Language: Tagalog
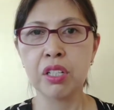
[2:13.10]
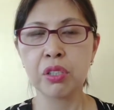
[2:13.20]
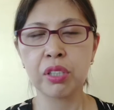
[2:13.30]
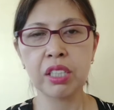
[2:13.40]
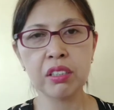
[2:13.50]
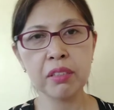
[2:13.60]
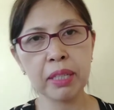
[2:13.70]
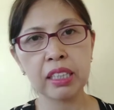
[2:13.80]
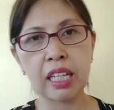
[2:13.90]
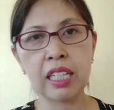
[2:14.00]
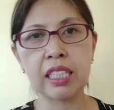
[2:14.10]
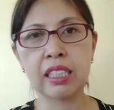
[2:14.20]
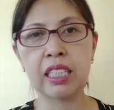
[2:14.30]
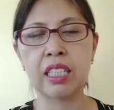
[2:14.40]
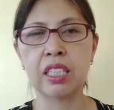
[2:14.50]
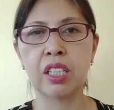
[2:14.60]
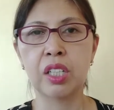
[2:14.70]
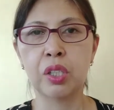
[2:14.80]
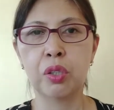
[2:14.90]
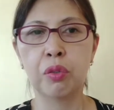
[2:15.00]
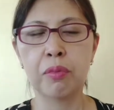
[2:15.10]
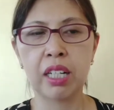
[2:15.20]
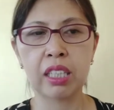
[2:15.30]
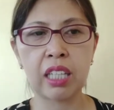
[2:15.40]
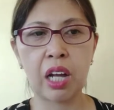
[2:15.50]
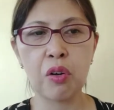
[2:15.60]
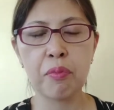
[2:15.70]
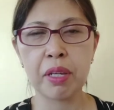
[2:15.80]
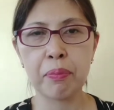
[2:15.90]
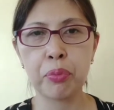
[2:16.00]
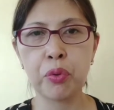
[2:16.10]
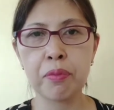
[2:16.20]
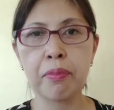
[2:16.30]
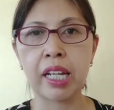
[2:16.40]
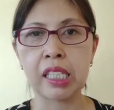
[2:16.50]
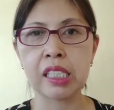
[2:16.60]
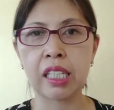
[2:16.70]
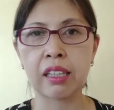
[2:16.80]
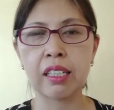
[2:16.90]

So, ganun yung mentality ng mga taong may poor mindset.